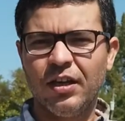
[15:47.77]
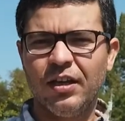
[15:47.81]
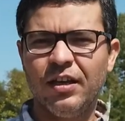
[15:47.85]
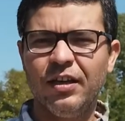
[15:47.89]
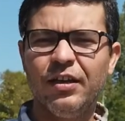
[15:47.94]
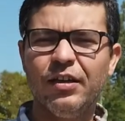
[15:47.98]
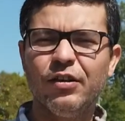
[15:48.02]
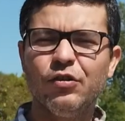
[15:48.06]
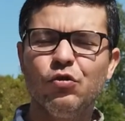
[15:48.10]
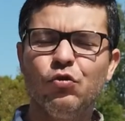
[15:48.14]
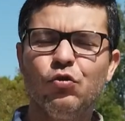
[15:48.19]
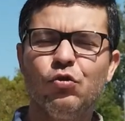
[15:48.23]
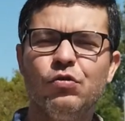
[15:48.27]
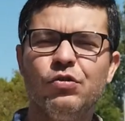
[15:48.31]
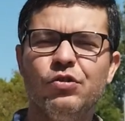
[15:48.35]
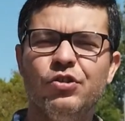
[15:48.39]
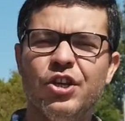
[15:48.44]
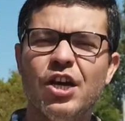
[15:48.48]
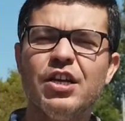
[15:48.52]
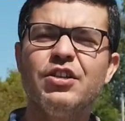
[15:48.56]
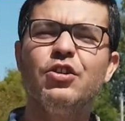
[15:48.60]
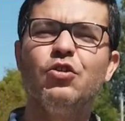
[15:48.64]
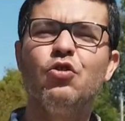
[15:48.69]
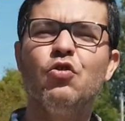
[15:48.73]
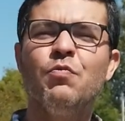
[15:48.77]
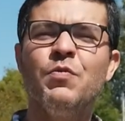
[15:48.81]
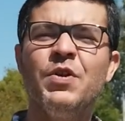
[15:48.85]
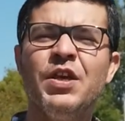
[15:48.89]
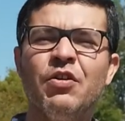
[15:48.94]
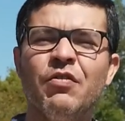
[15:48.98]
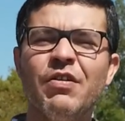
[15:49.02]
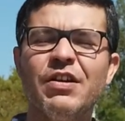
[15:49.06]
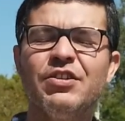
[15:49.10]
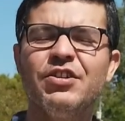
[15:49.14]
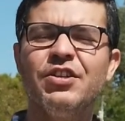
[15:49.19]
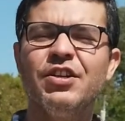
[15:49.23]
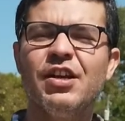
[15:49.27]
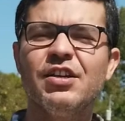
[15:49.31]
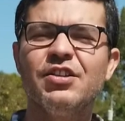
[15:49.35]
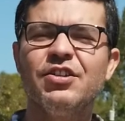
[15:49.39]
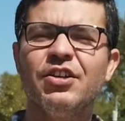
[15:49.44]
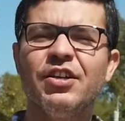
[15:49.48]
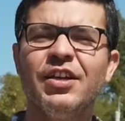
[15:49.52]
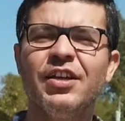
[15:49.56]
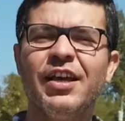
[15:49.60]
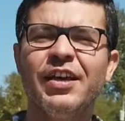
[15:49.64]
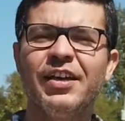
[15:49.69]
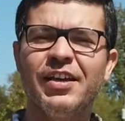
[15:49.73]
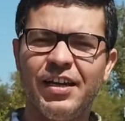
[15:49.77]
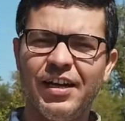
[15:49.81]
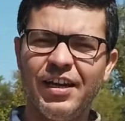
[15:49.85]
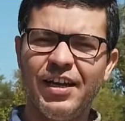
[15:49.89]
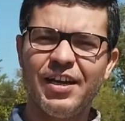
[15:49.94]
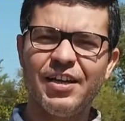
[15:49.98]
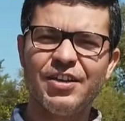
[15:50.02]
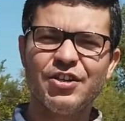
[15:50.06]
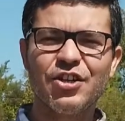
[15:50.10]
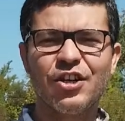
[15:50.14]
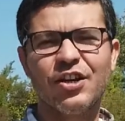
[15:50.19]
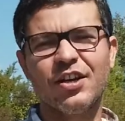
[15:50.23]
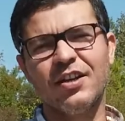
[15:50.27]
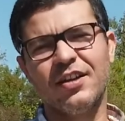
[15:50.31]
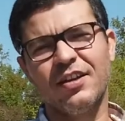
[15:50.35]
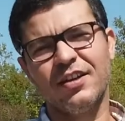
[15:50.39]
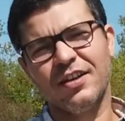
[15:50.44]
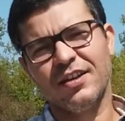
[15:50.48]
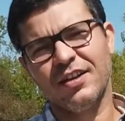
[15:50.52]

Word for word: E dia de domingo é dia de ir na igreja,